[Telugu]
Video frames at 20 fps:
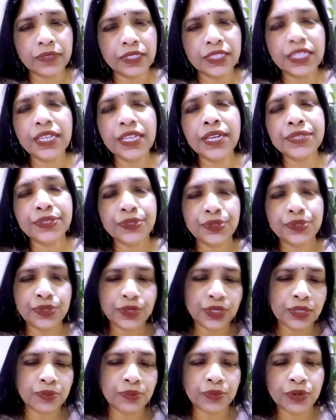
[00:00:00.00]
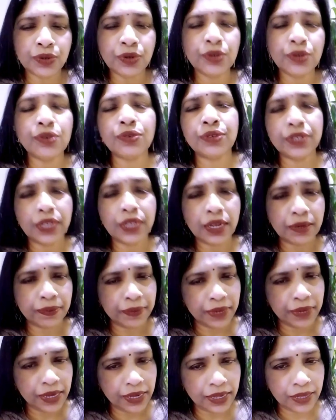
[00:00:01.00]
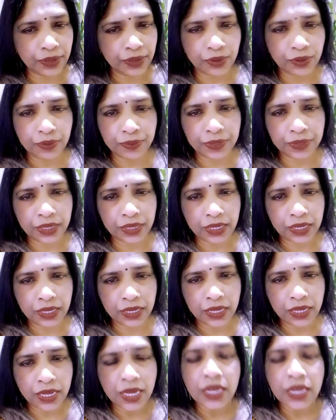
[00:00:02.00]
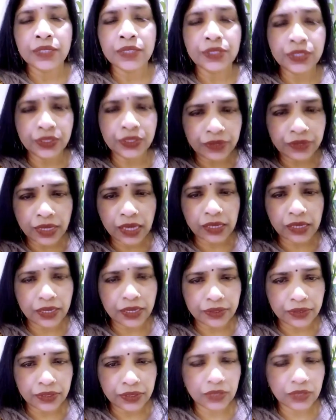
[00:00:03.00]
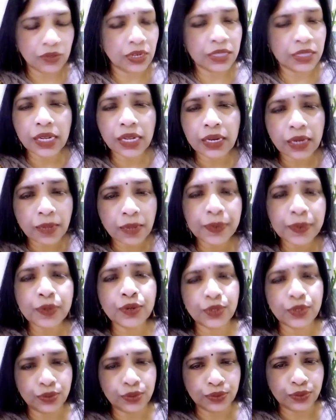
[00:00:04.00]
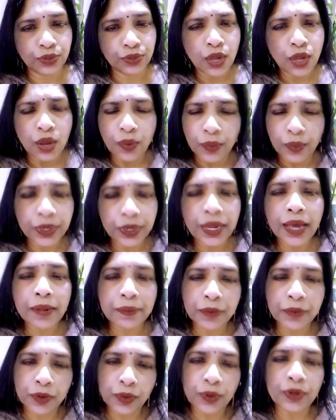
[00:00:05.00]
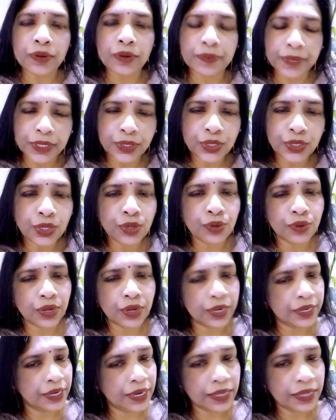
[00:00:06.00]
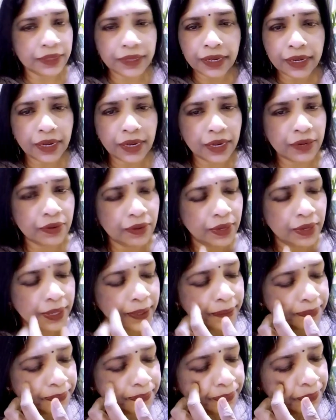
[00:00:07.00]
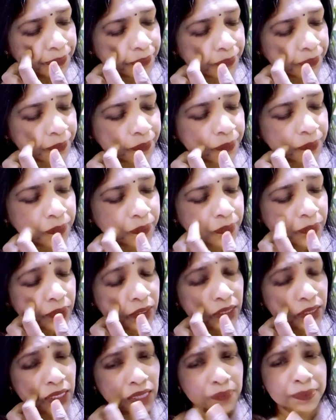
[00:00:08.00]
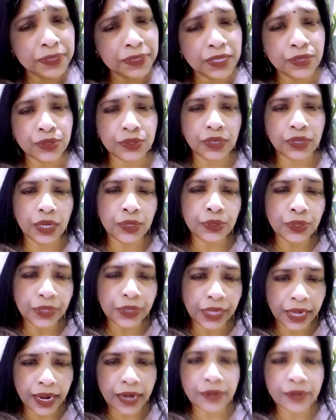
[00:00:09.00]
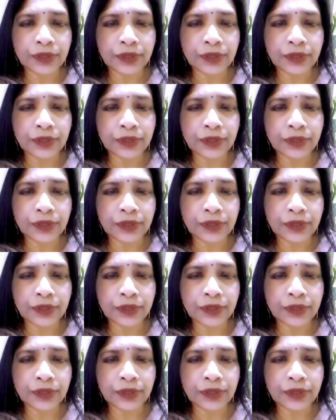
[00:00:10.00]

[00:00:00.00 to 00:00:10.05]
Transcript: టేస్ట్ చూసే మగవాళ్ళు ఉంటారమ్మా ఎంతోమంది జీవితాలు నాశనం చేసే వాళ్ళు అందరిని నమ్మకూడదు ఉండారు మగవాళ్ళు మంచి వాళ్ళు ఉండాలి నేను అందరిని అంటంలే హెల్ప్ చేసుకుని ఎన్నో యాన్